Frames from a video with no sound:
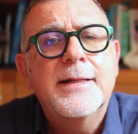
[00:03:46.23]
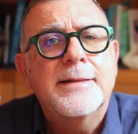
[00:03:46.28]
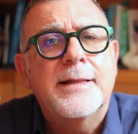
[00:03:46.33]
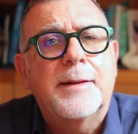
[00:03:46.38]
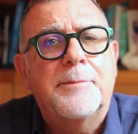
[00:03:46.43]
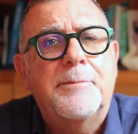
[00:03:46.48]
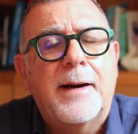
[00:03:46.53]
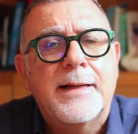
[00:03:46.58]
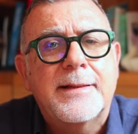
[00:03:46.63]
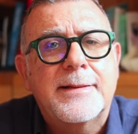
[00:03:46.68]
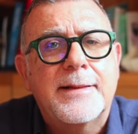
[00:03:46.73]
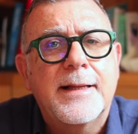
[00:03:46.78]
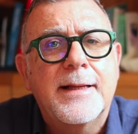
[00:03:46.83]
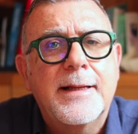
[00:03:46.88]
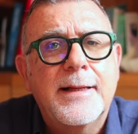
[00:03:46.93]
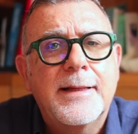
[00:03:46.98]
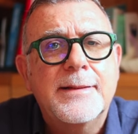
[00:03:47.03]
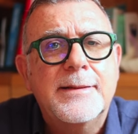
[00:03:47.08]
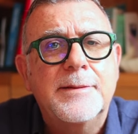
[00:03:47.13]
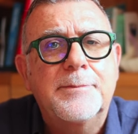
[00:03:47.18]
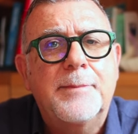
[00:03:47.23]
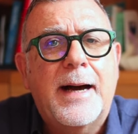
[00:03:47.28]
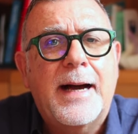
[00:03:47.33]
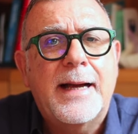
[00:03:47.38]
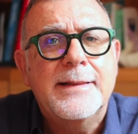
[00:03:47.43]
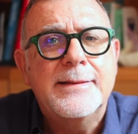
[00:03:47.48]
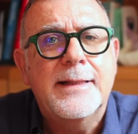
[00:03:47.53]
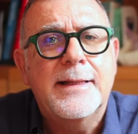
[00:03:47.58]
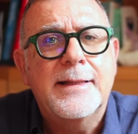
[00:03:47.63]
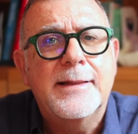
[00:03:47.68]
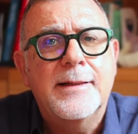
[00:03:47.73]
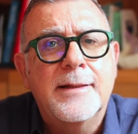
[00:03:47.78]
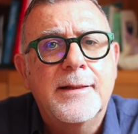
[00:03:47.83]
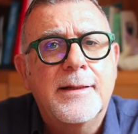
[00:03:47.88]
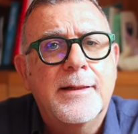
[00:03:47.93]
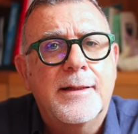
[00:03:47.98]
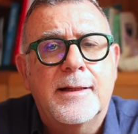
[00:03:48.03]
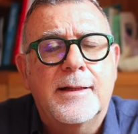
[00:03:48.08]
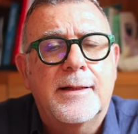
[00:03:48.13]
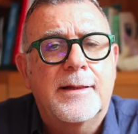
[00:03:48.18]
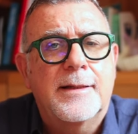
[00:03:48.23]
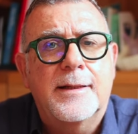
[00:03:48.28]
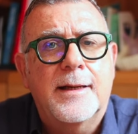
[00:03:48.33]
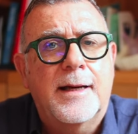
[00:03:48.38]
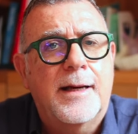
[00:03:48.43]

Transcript: da parte di Biden, eh,